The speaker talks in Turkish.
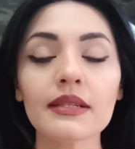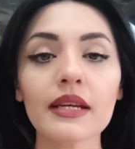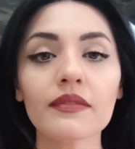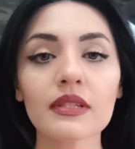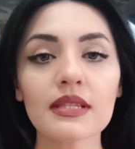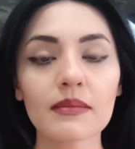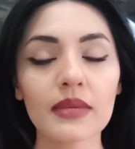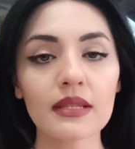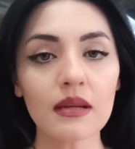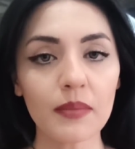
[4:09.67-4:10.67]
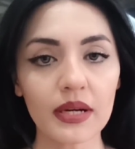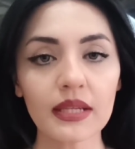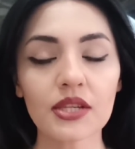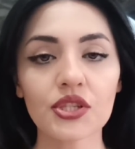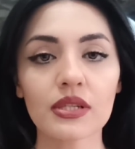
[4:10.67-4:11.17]
Raven zimmetine para
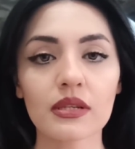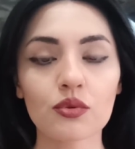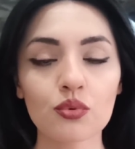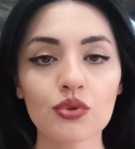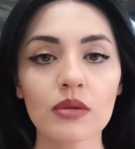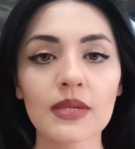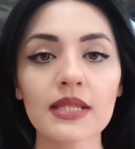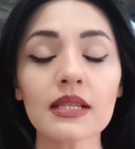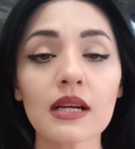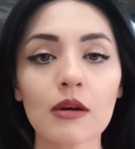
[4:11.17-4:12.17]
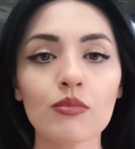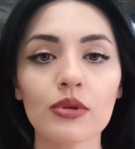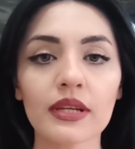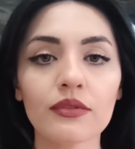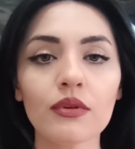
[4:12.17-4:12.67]
geçirdiği suçlamasını
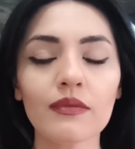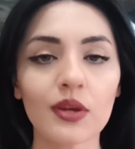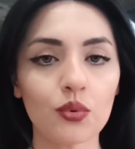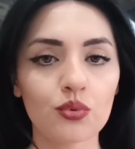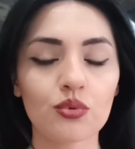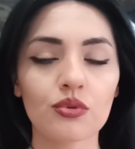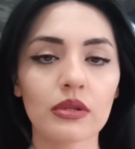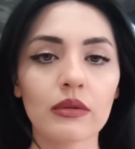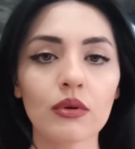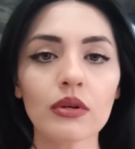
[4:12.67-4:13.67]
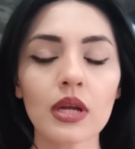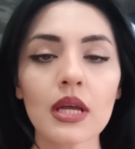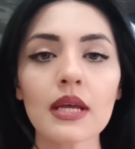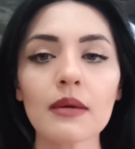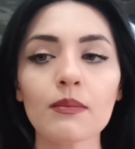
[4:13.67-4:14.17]
kabul ediyor ve özür diliyor.
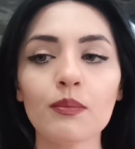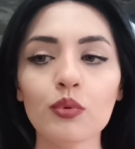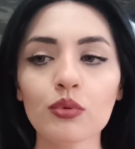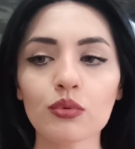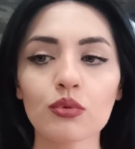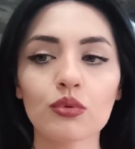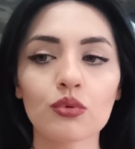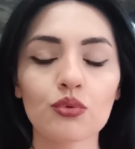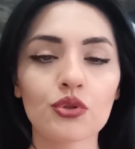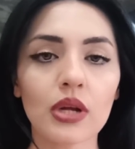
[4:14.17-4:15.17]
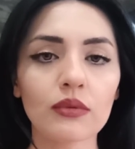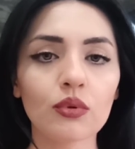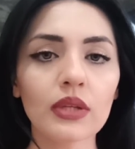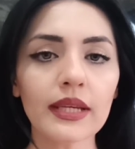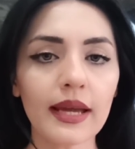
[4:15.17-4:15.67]
Bu suçtan
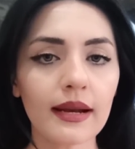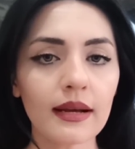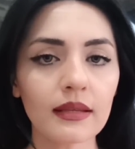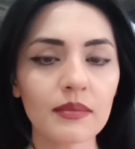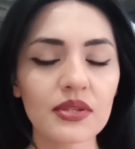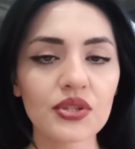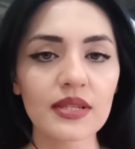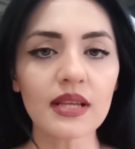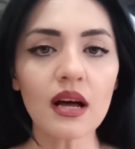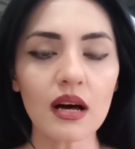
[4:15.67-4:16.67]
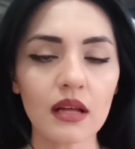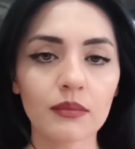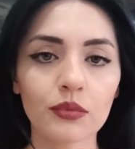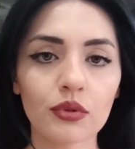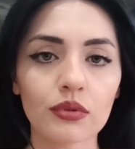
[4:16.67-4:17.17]
dolayı herhangi bir ceza
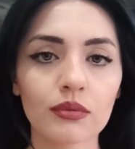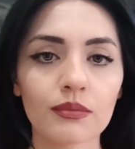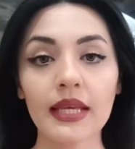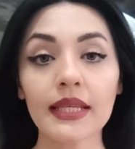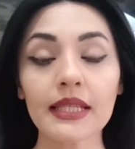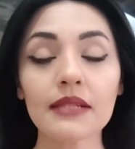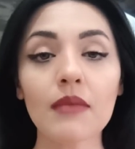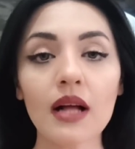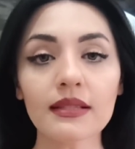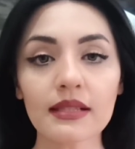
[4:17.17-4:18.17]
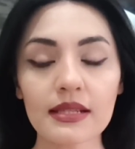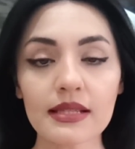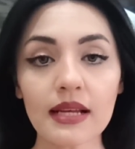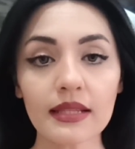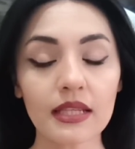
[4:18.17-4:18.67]
almıyor. 26
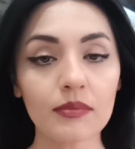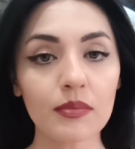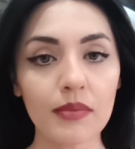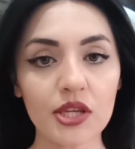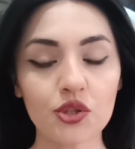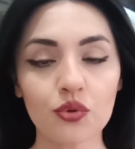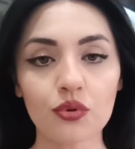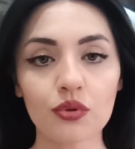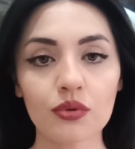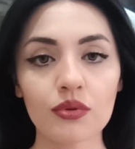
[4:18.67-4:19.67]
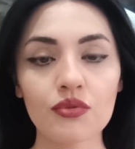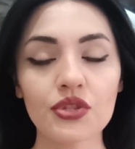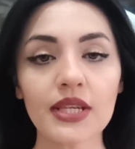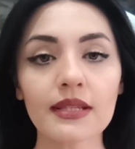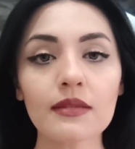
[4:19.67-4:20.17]
Nisan 2005 günü
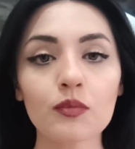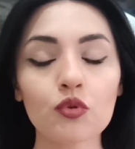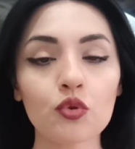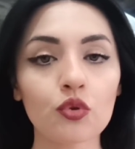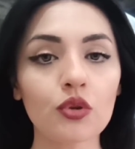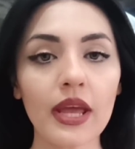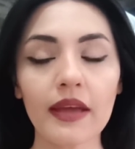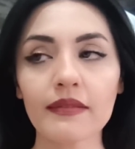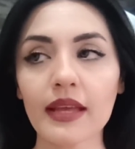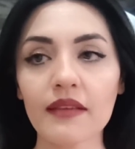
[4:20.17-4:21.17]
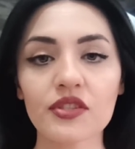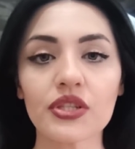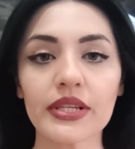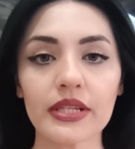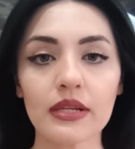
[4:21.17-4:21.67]
Janet bütün gün evde ev
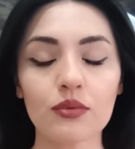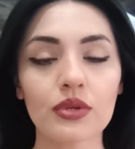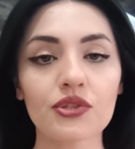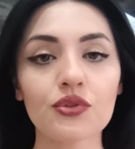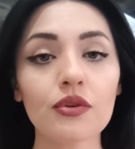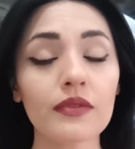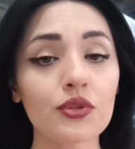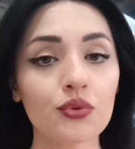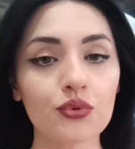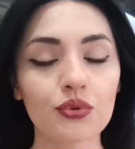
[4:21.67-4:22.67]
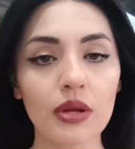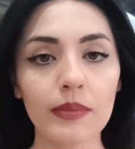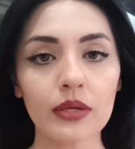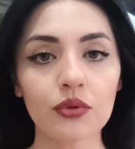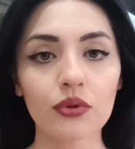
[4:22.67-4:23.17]
işleriyle uğraşıyor ve çocuğuna
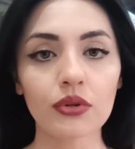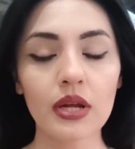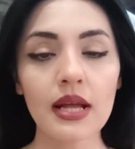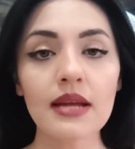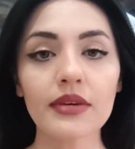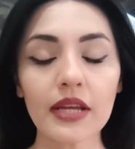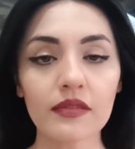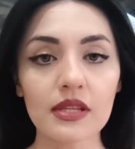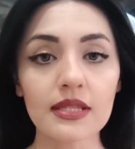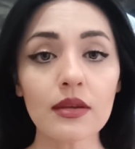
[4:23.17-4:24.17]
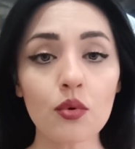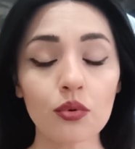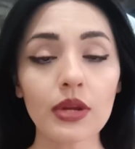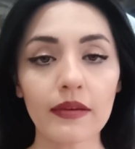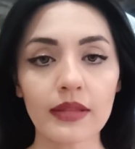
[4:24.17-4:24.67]
bakıyor. Raven ise o
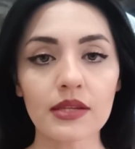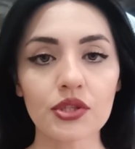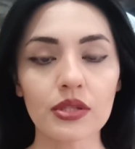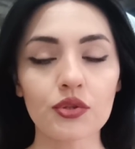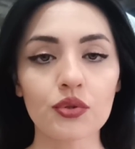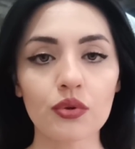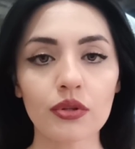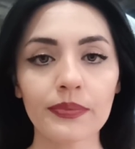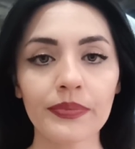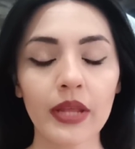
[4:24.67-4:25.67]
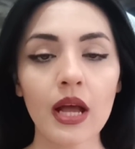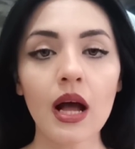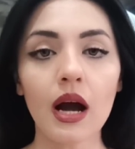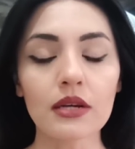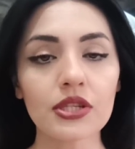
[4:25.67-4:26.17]
gün evden çalışıyor.
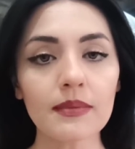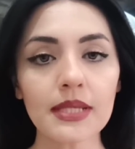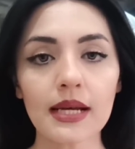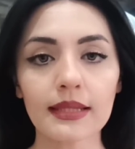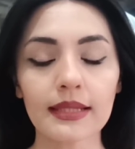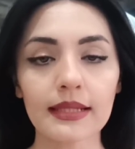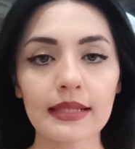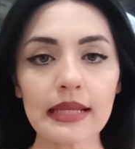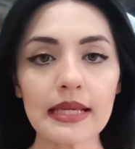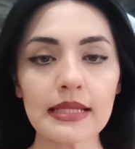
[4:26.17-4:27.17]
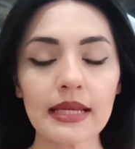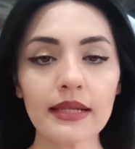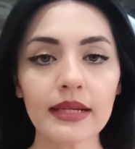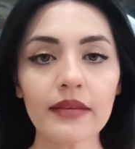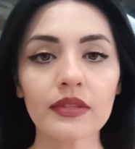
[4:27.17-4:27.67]
Akşam saatlerinde
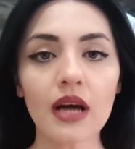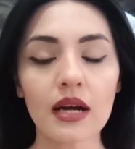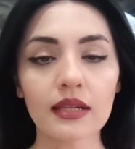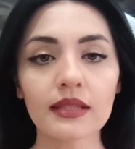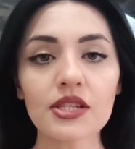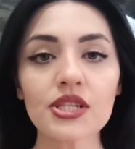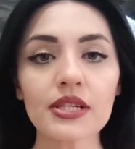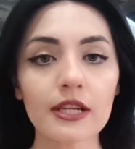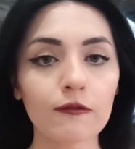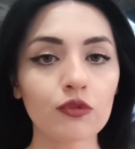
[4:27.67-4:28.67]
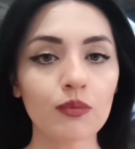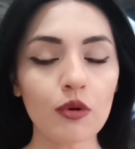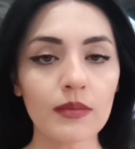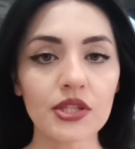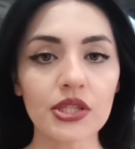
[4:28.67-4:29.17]
ise Raven arkadaşlarıyla
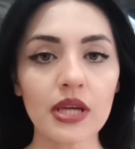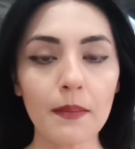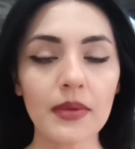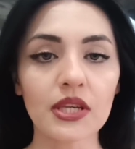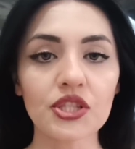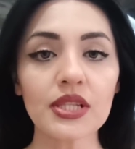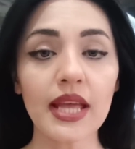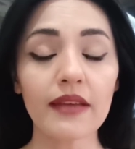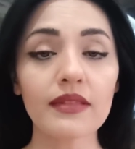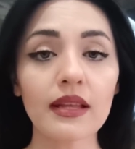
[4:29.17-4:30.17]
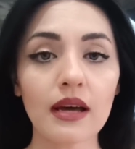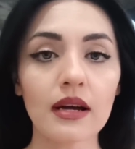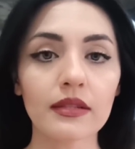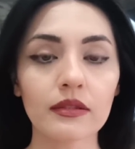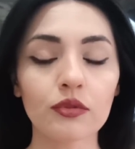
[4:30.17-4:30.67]
futbol maçı yapmak için evden
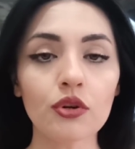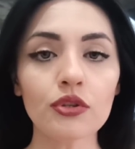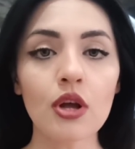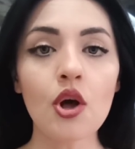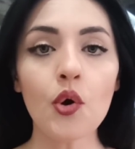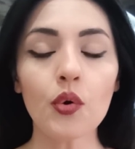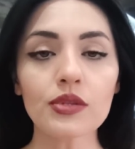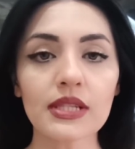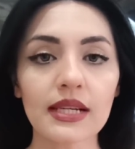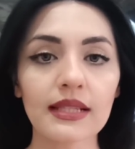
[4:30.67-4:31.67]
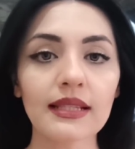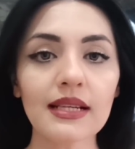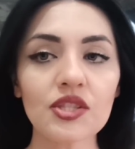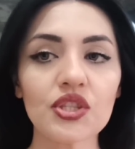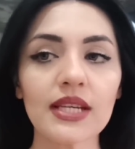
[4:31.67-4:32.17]
ayrılıyor. O sırada
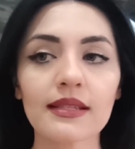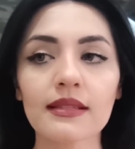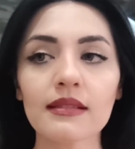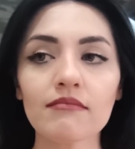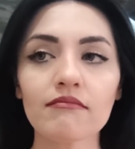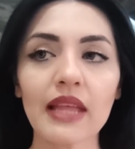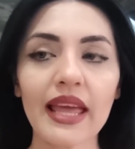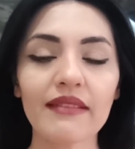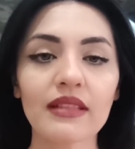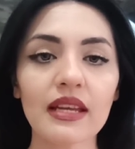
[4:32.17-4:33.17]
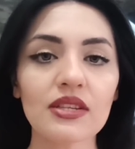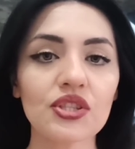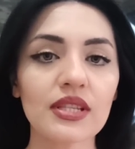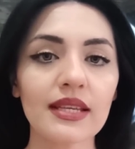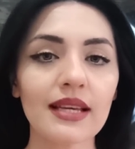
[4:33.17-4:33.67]
da Janet'ın evde
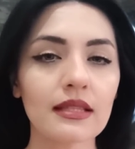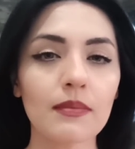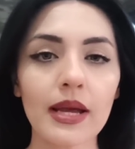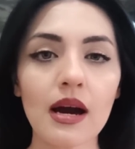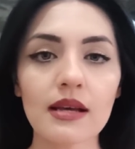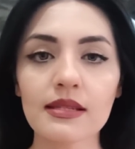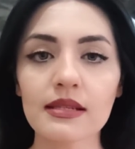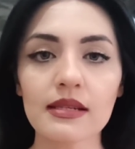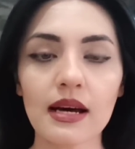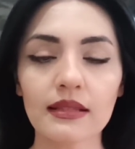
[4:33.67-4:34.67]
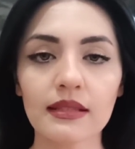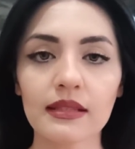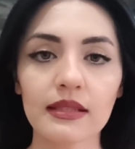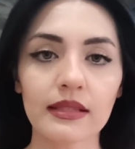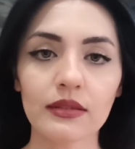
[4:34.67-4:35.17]
işte yatmaya
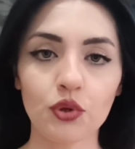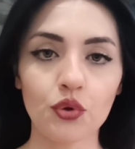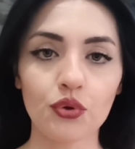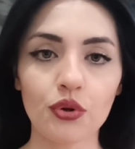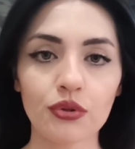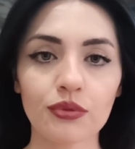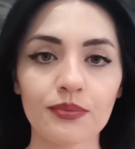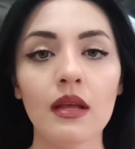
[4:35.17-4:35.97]
hazırlandığını görüyor.